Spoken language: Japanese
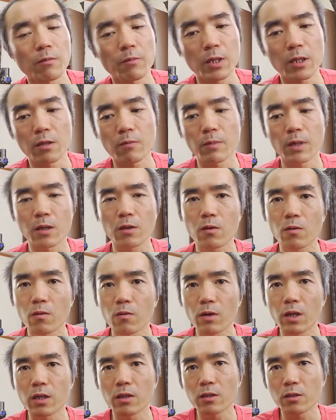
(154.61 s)
ファミリーマート
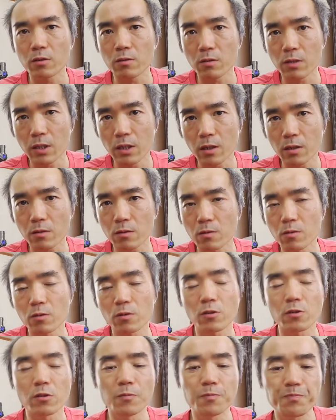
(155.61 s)
のオレンジを
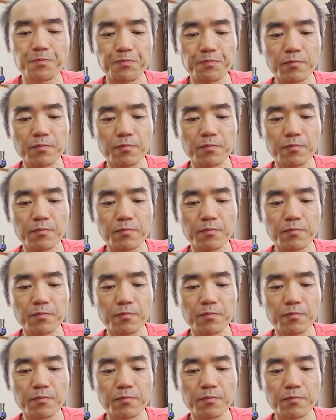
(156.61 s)
250。